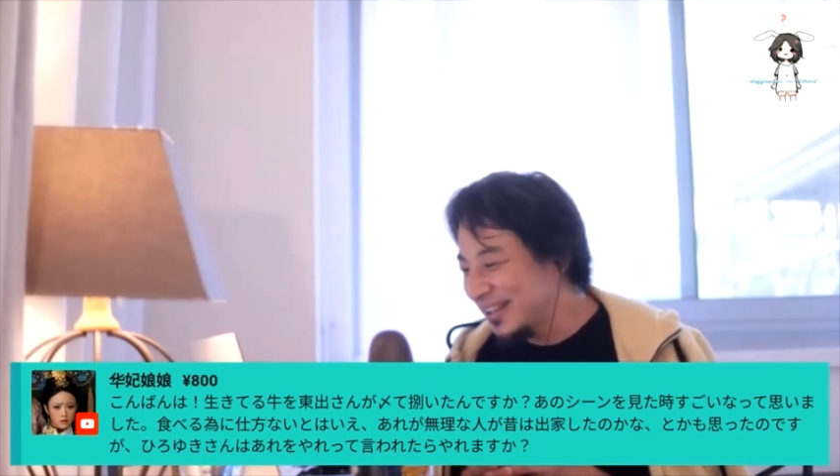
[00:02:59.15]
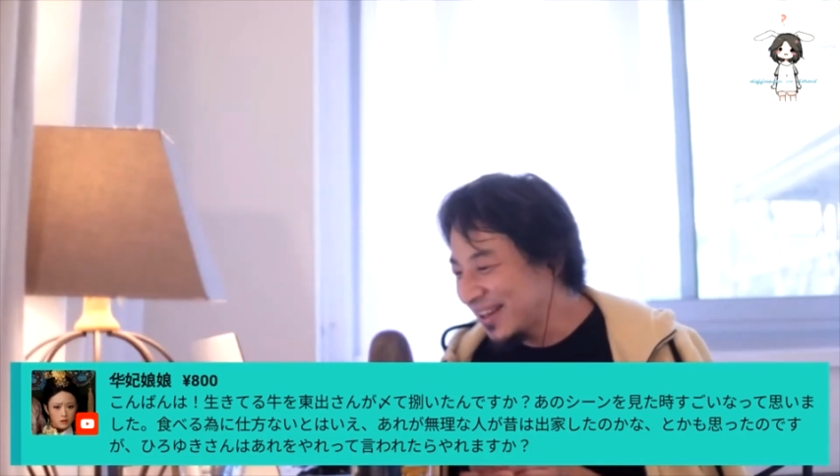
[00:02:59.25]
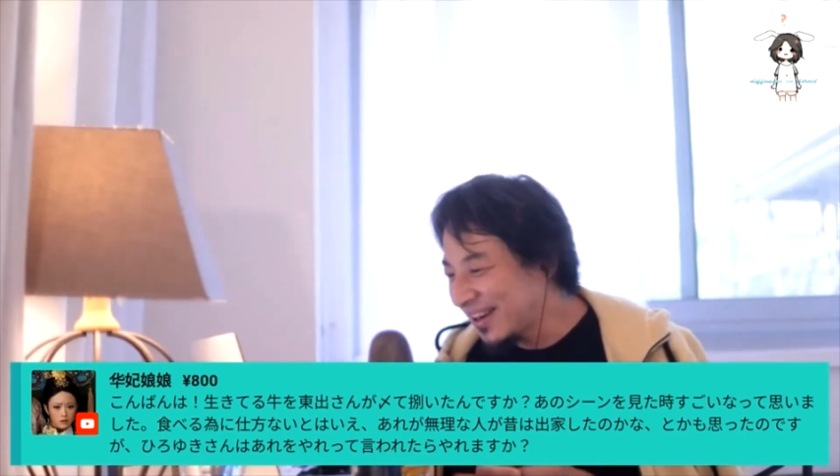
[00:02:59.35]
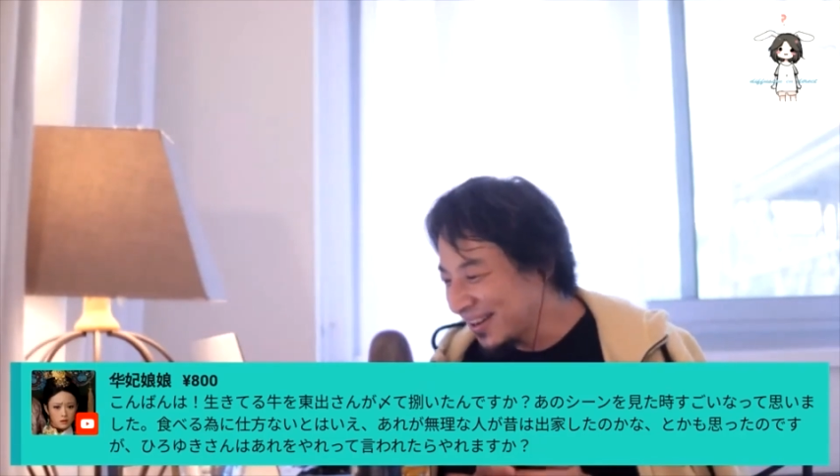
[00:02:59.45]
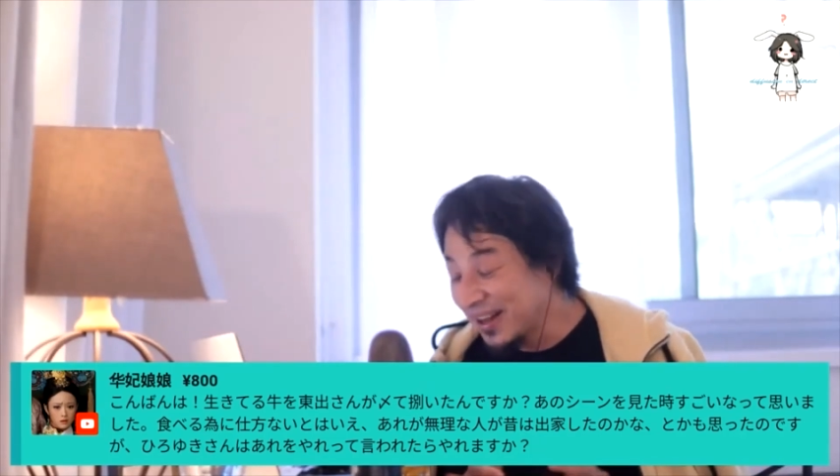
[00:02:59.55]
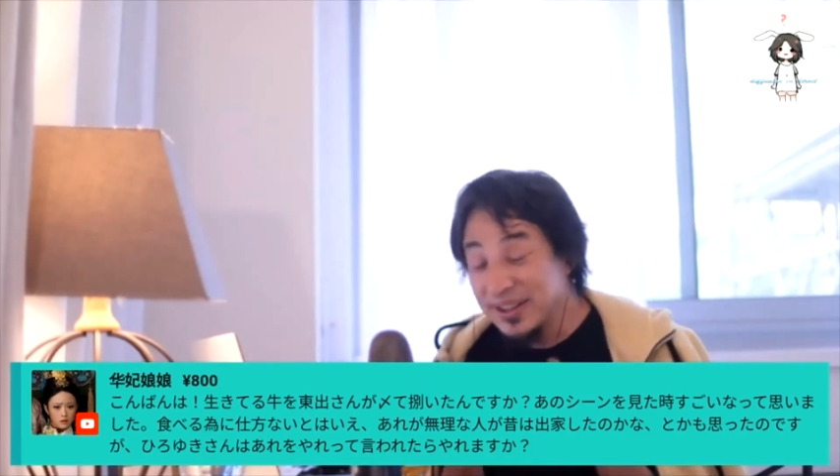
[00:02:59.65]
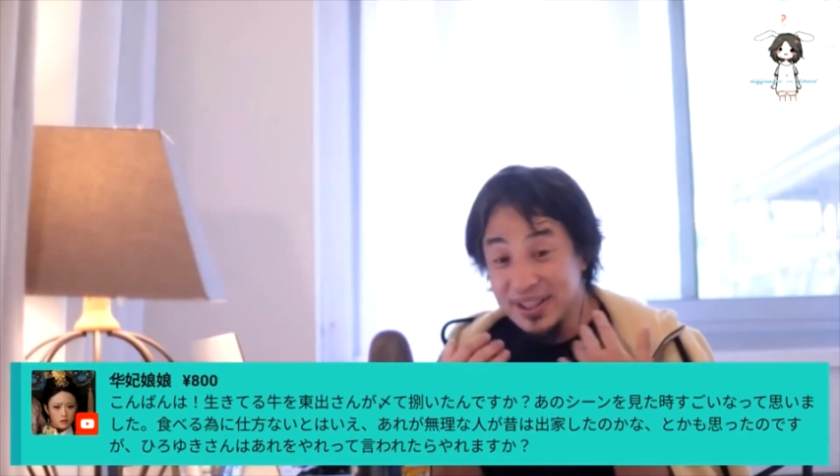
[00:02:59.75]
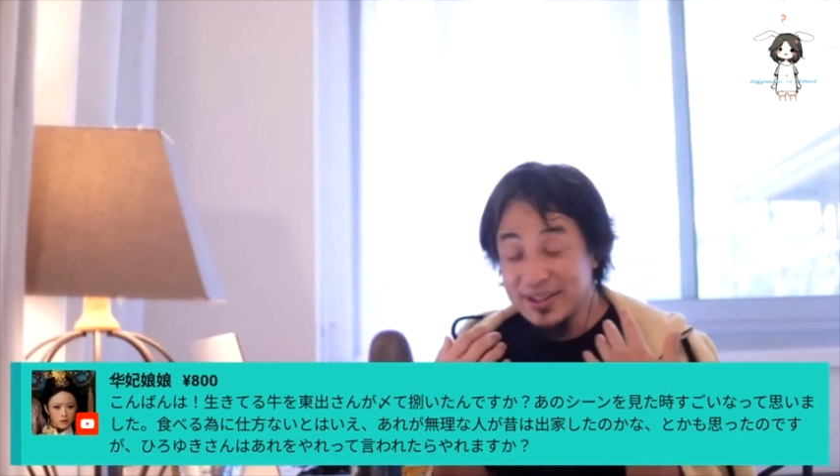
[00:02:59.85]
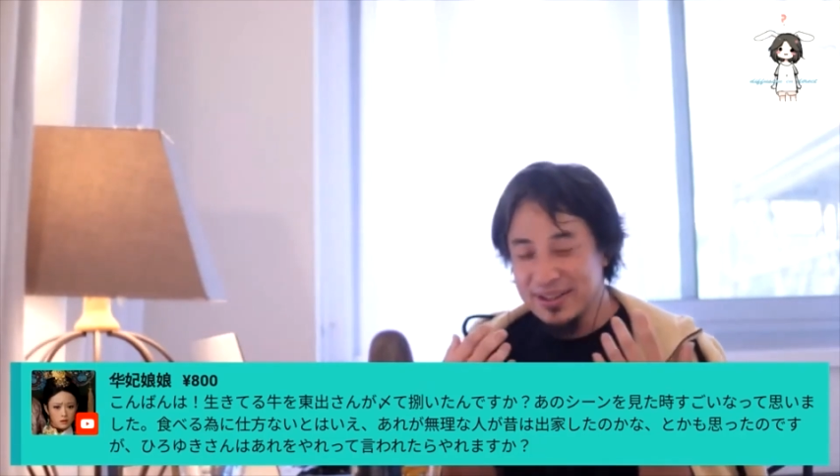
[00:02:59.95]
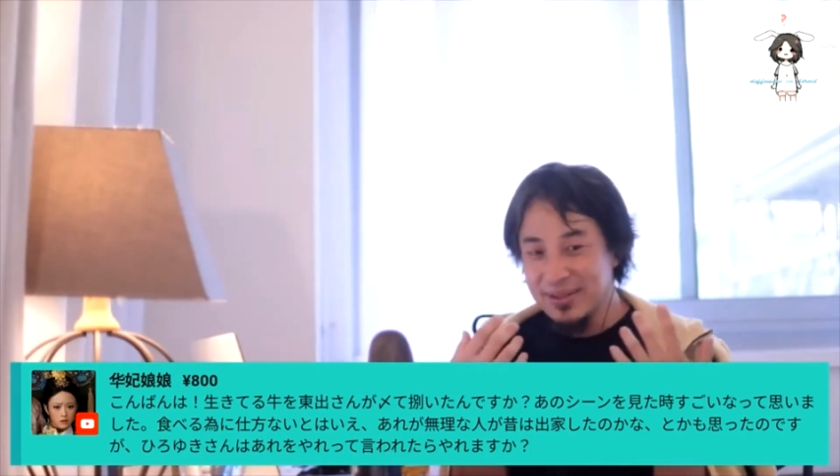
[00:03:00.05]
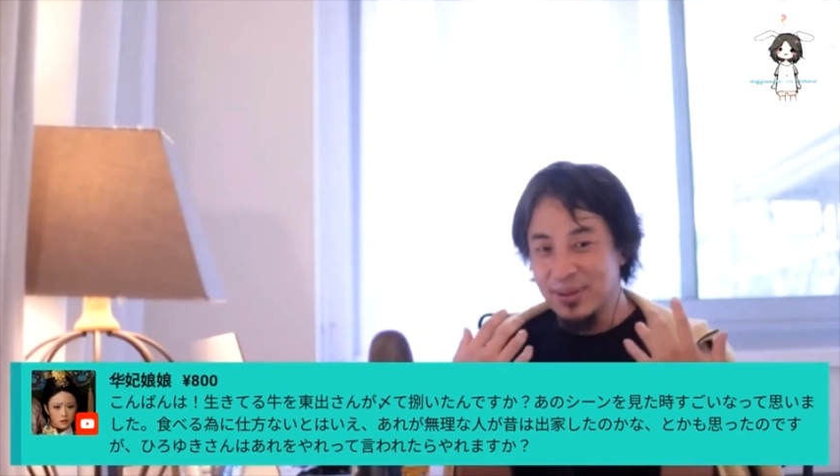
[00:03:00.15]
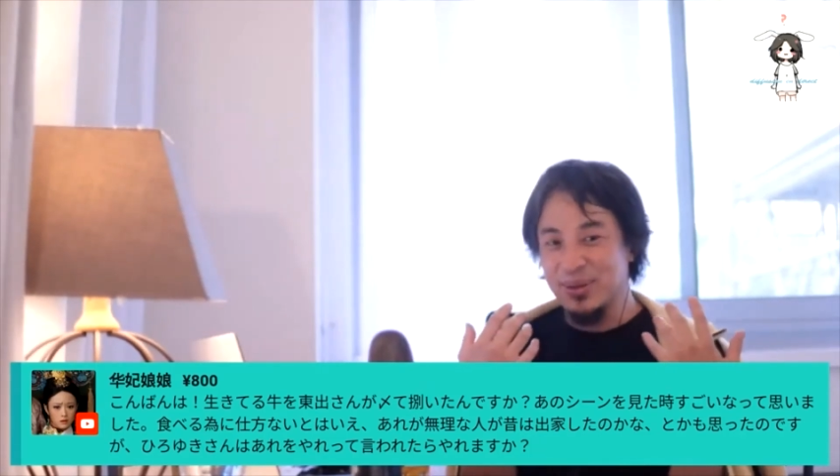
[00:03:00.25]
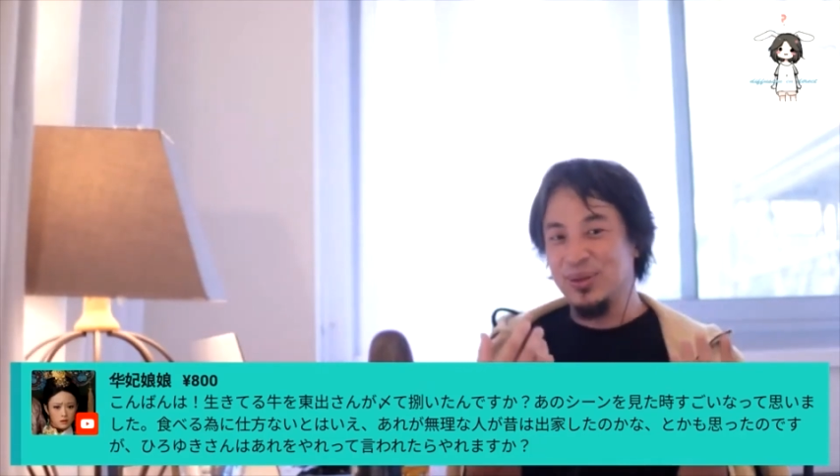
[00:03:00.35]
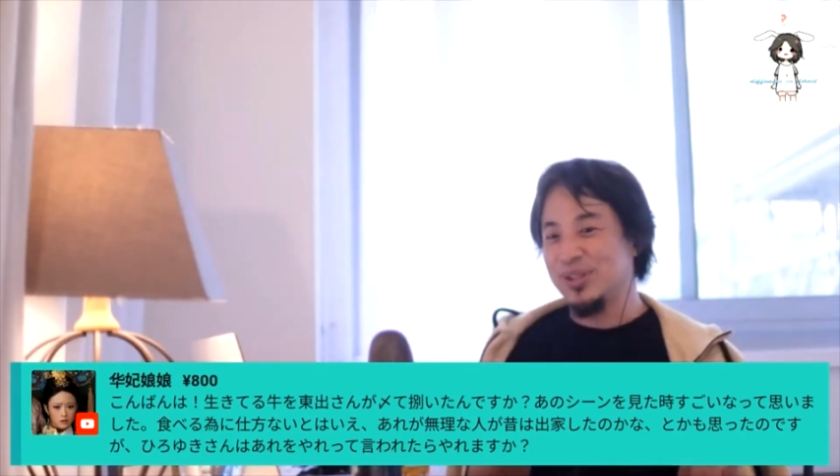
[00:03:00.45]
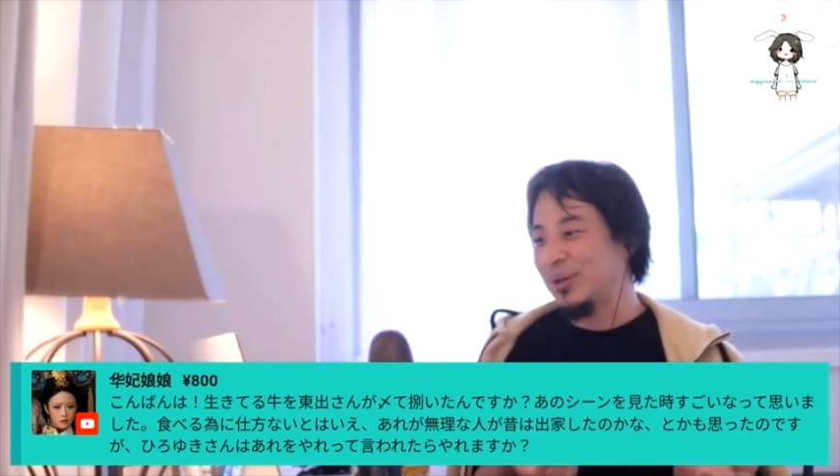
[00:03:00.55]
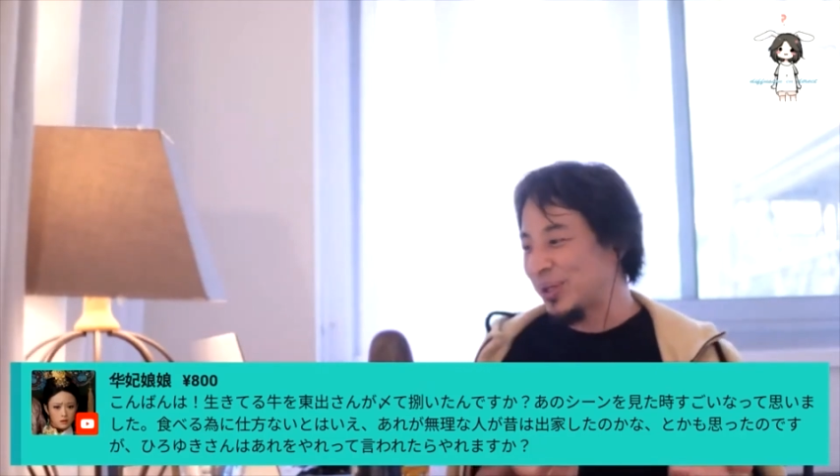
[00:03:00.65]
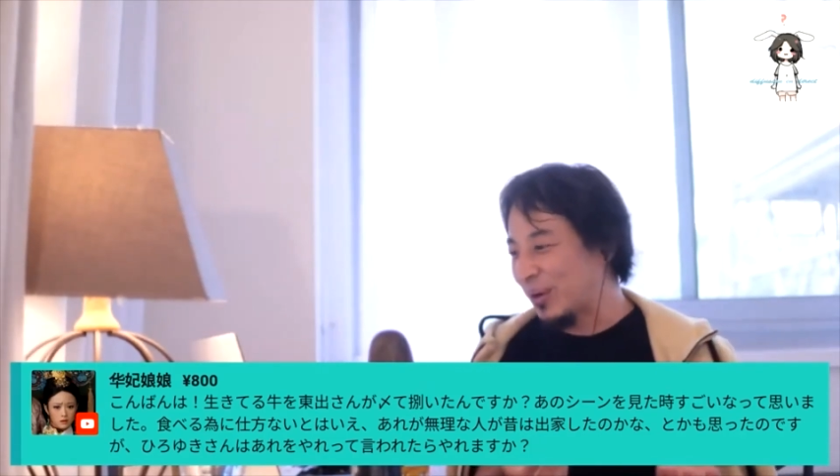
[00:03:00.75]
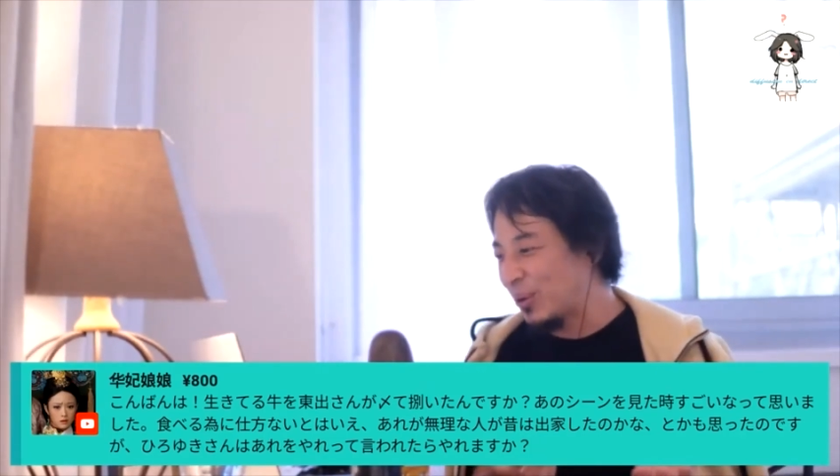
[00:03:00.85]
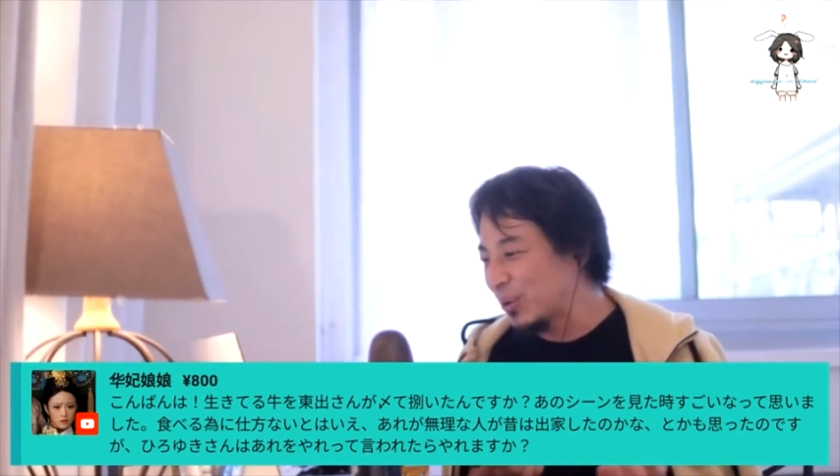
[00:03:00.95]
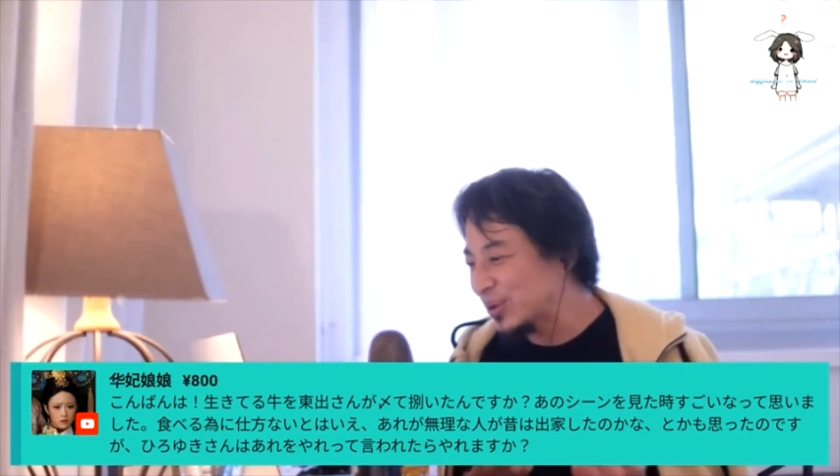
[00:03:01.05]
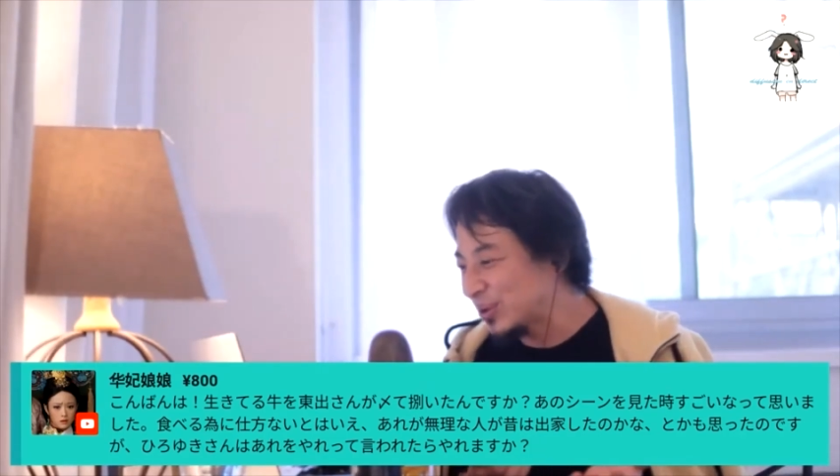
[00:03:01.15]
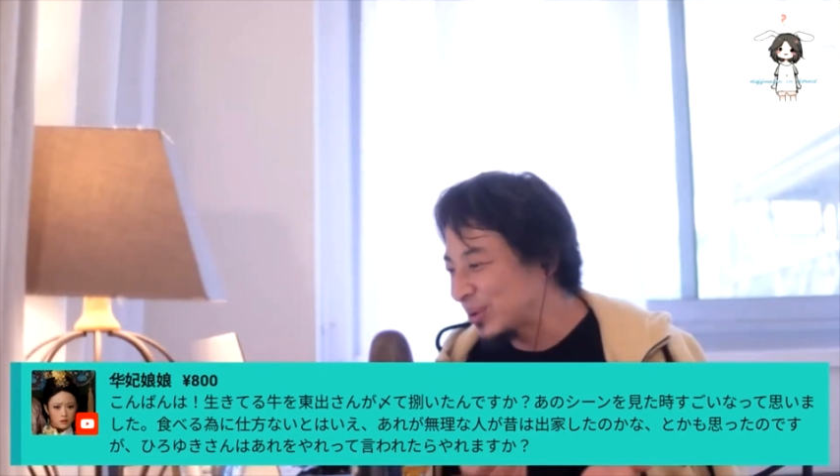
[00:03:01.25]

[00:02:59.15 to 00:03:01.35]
だからあ肉を食うってことは殺すこ